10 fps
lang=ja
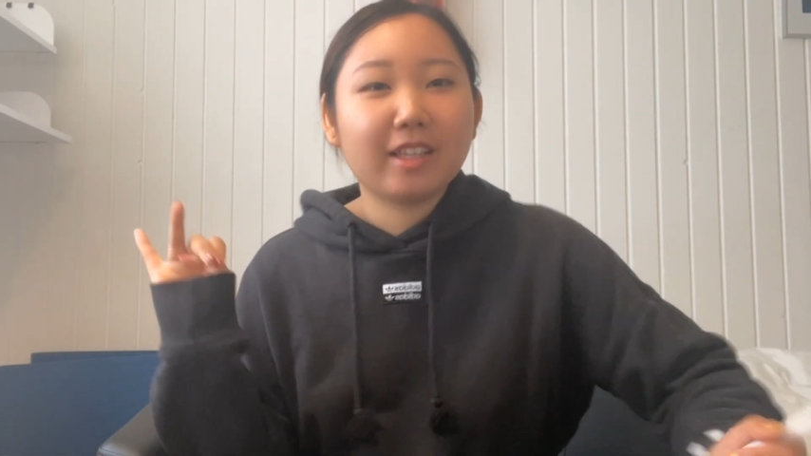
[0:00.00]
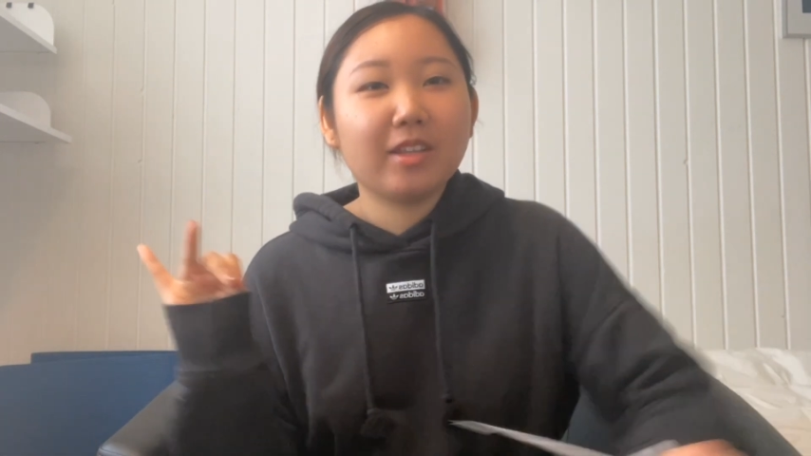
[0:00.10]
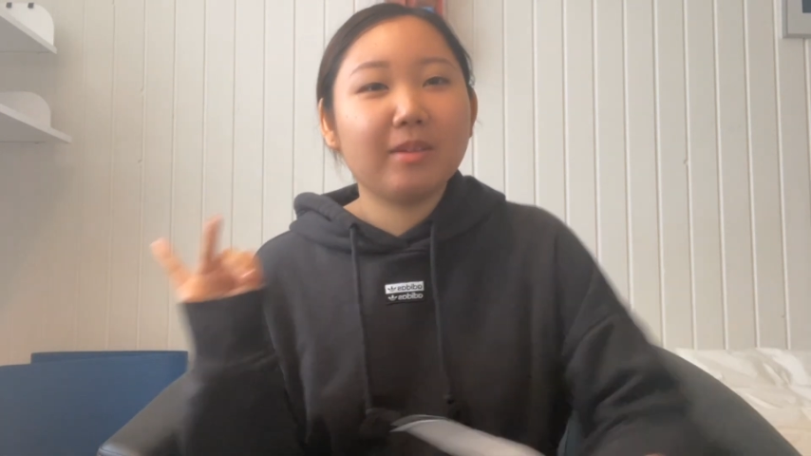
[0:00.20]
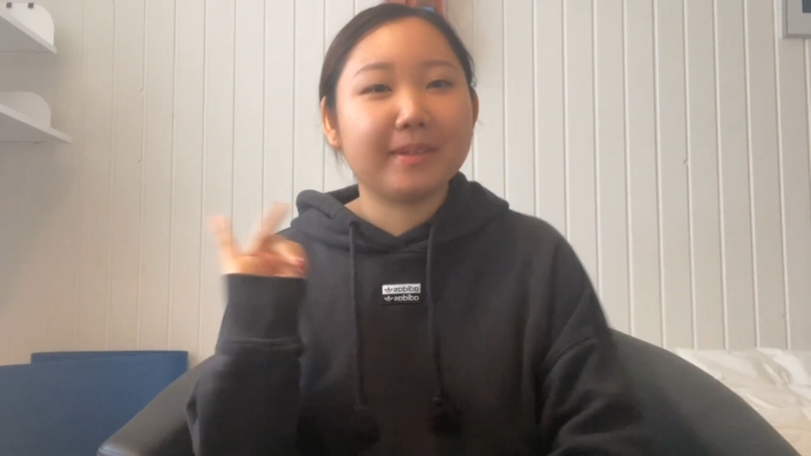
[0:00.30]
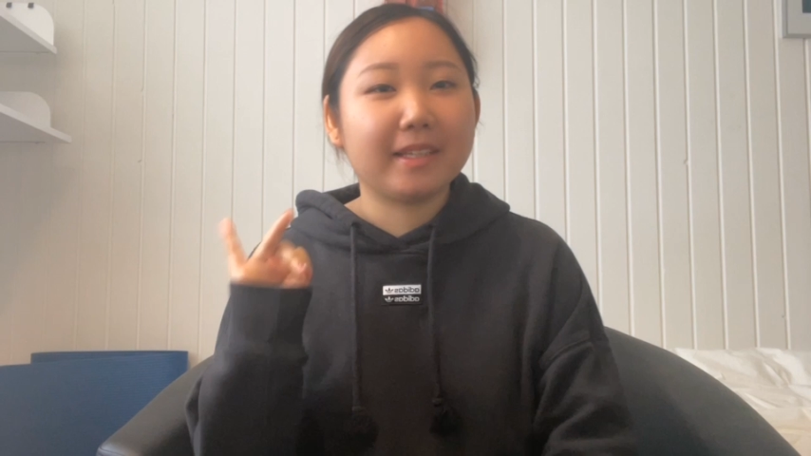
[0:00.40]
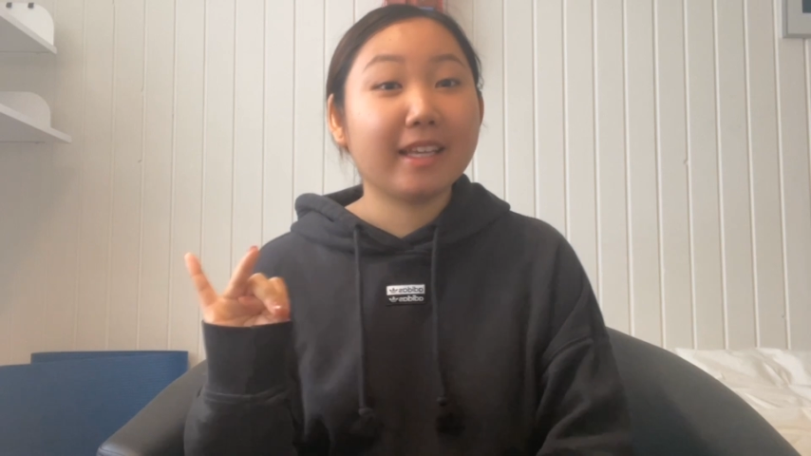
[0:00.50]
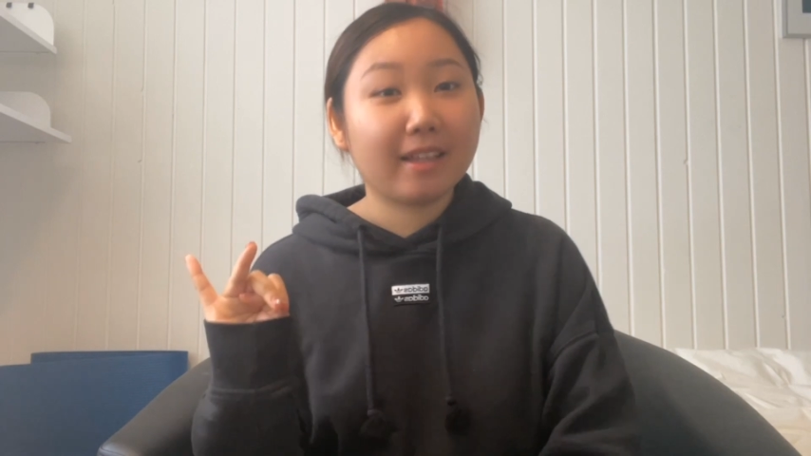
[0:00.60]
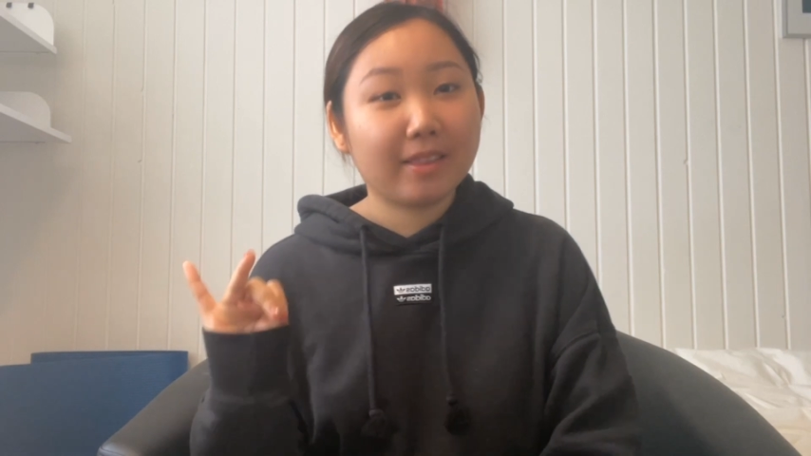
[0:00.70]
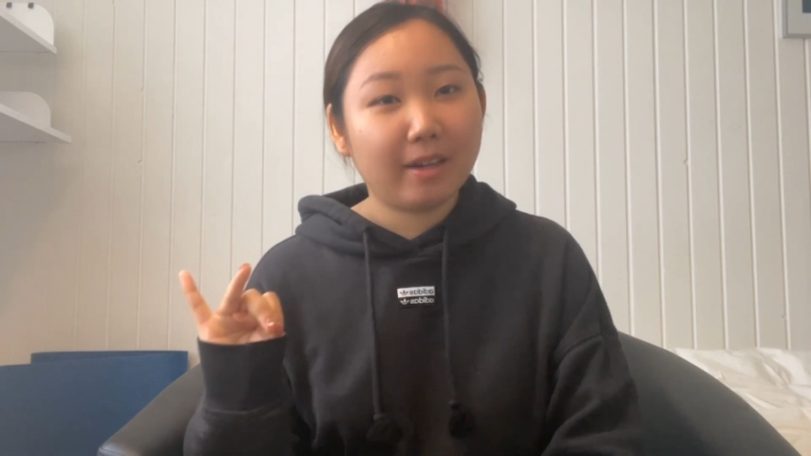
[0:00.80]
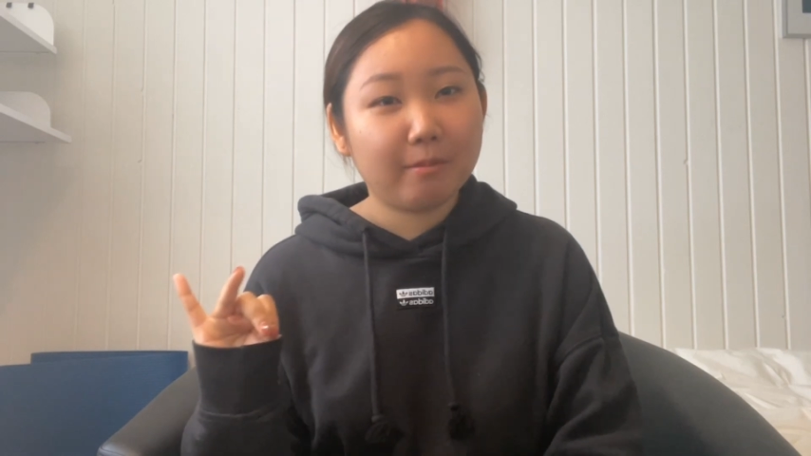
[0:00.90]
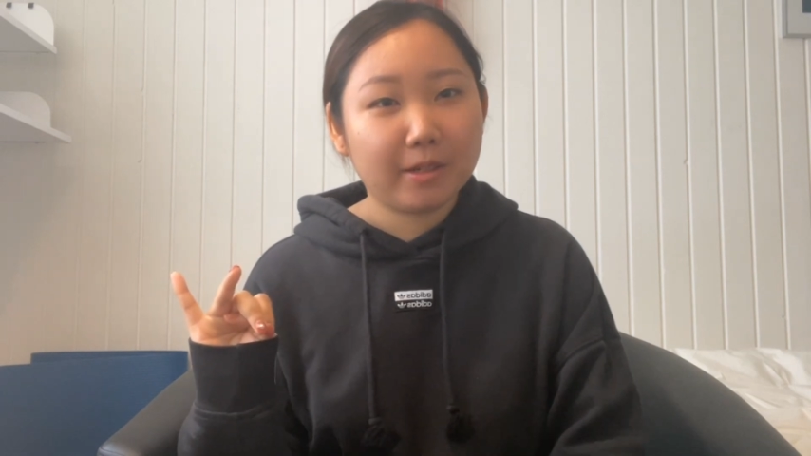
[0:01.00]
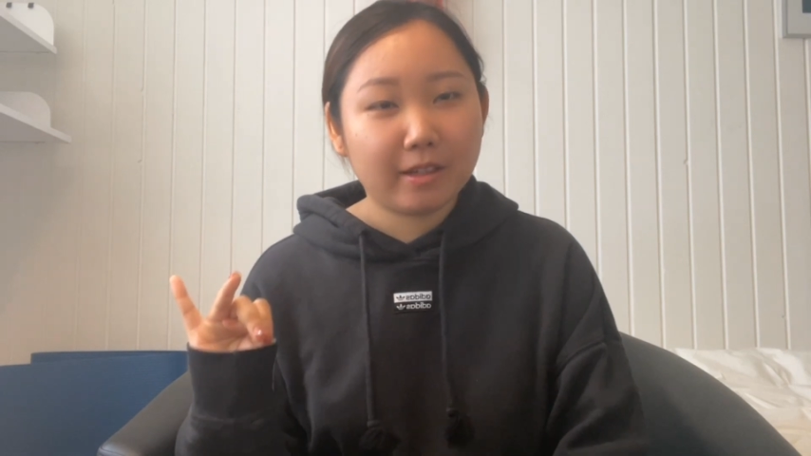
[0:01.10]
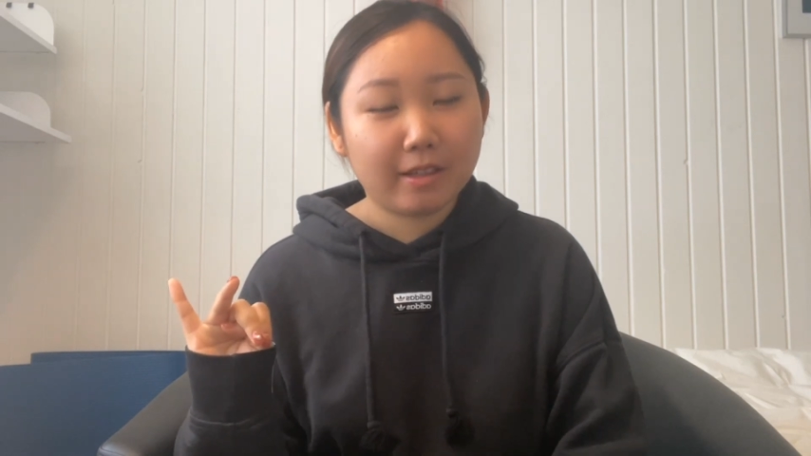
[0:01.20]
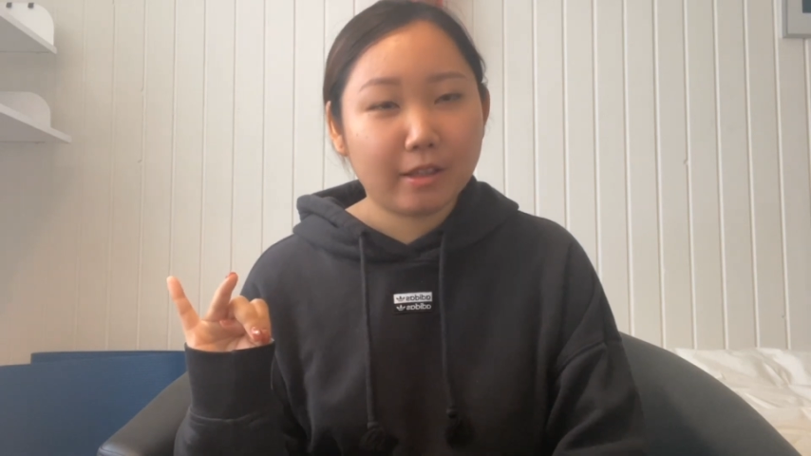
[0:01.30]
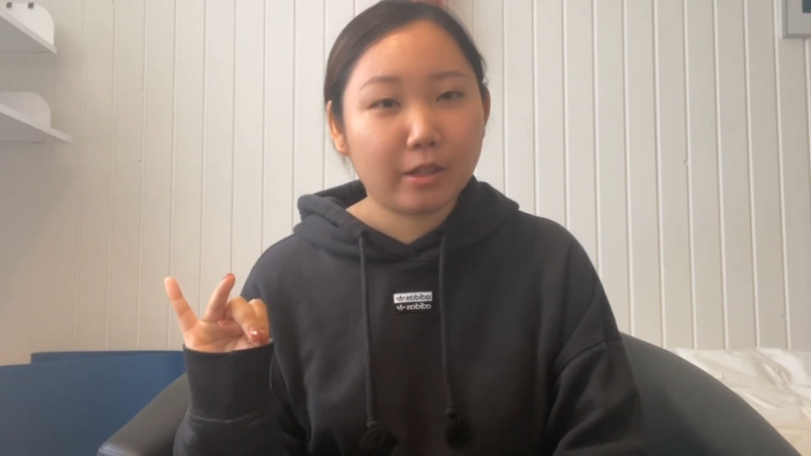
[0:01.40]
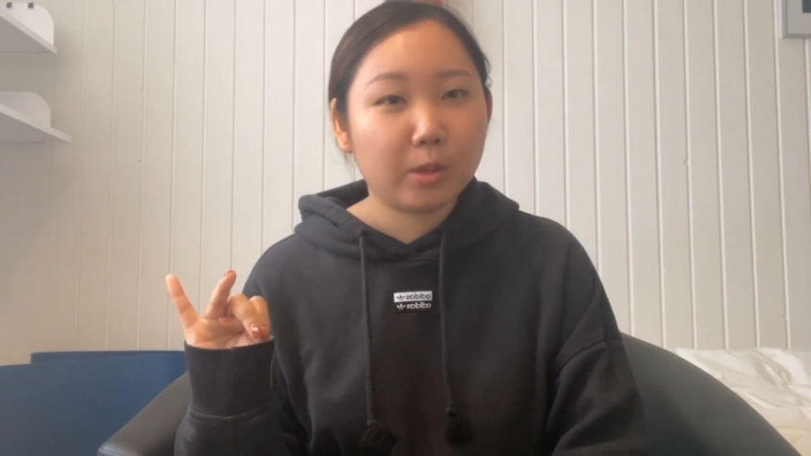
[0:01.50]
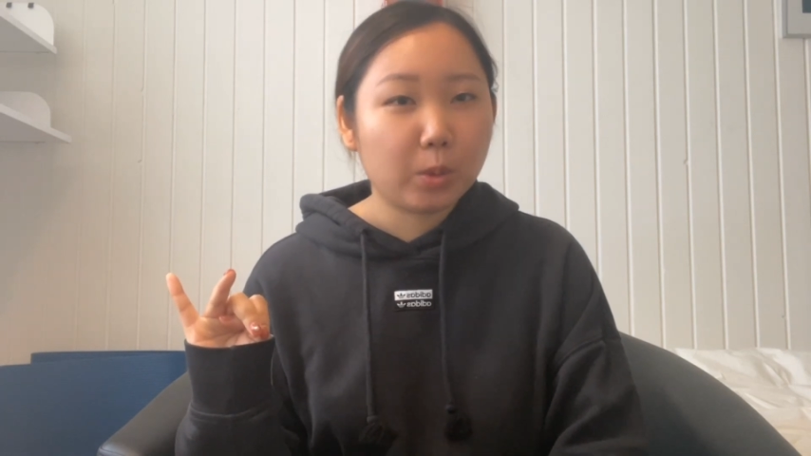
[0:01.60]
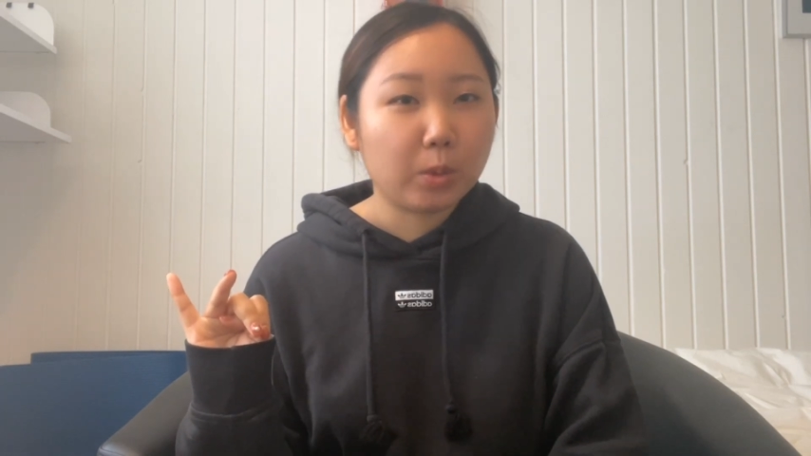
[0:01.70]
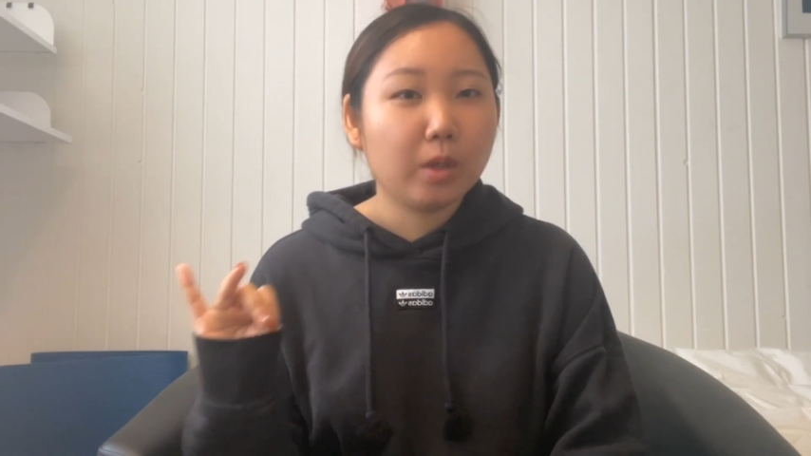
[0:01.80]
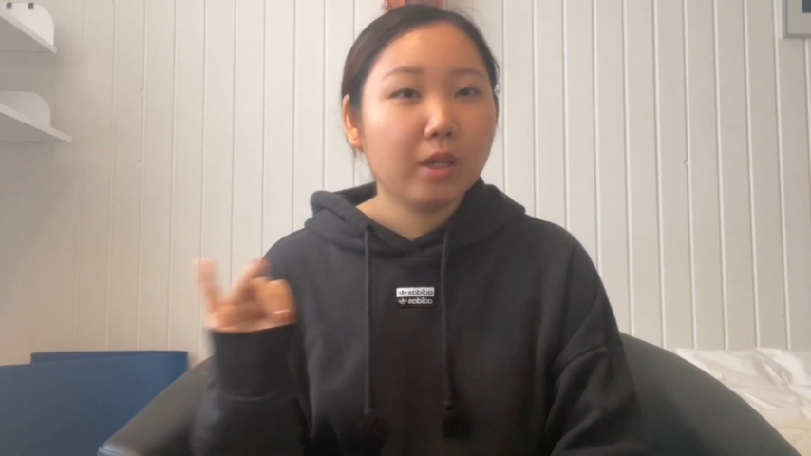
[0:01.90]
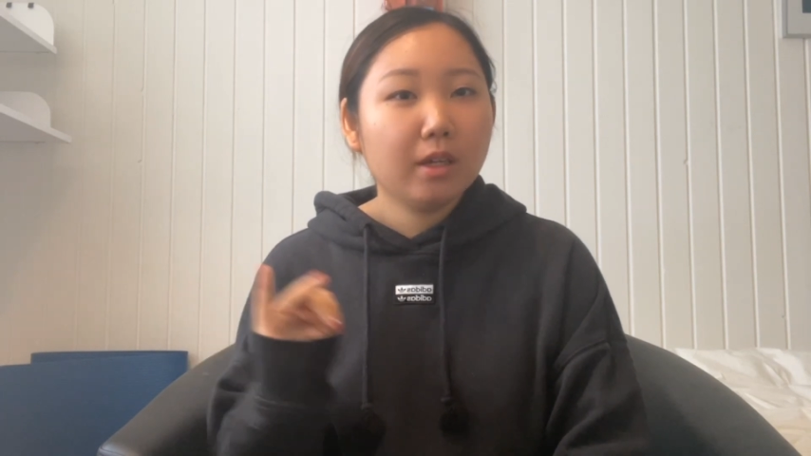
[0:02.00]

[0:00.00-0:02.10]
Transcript: 例えば何が当てはまるかっていうと